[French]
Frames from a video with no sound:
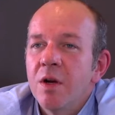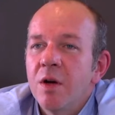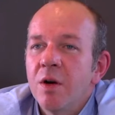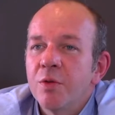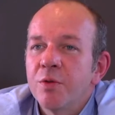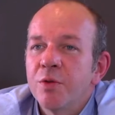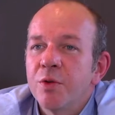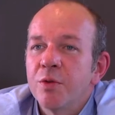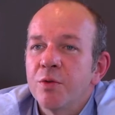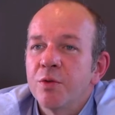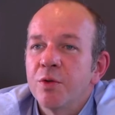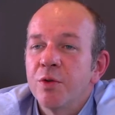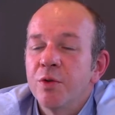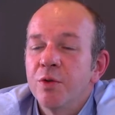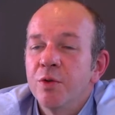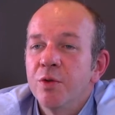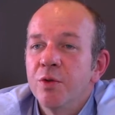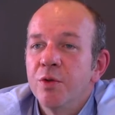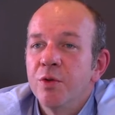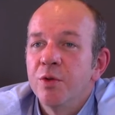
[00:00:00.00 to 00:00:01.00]
en tant
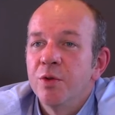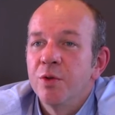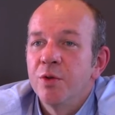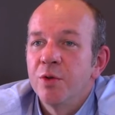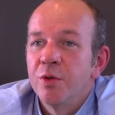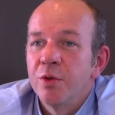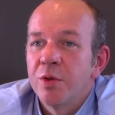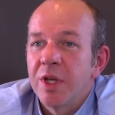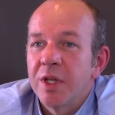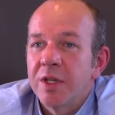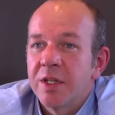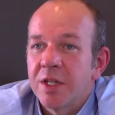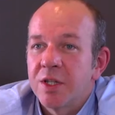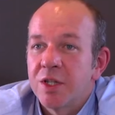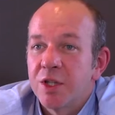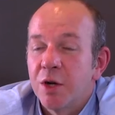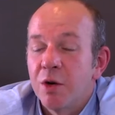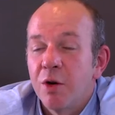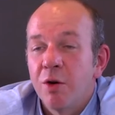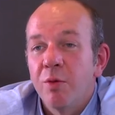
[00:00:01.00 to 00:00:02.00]
que
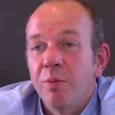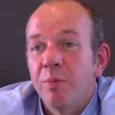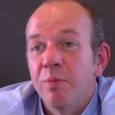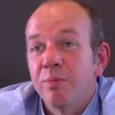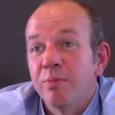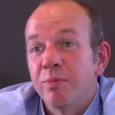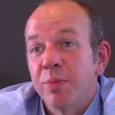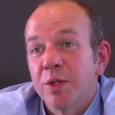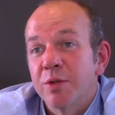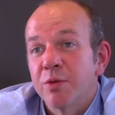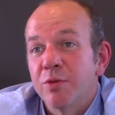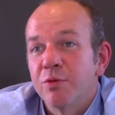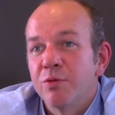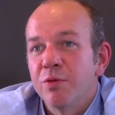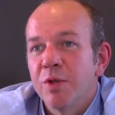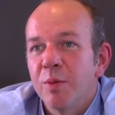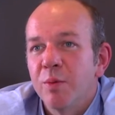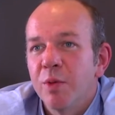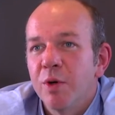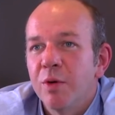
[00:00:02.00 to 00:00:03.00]
locataire-gérant parce que
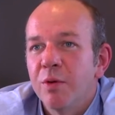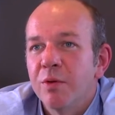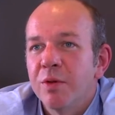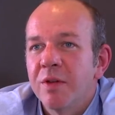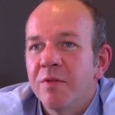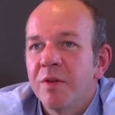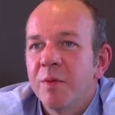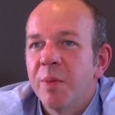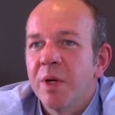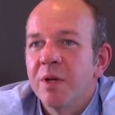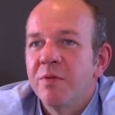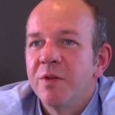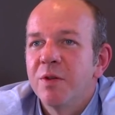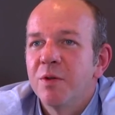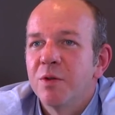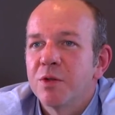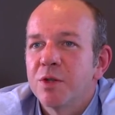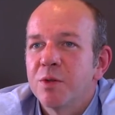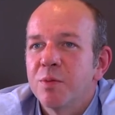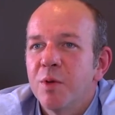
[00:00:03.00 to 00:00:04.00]
tout d'abord, on n'avait pas le
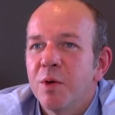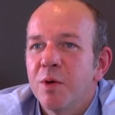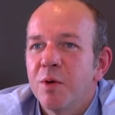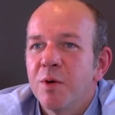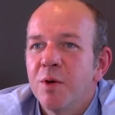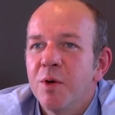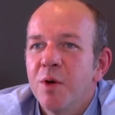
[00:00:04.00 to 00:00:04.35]
financement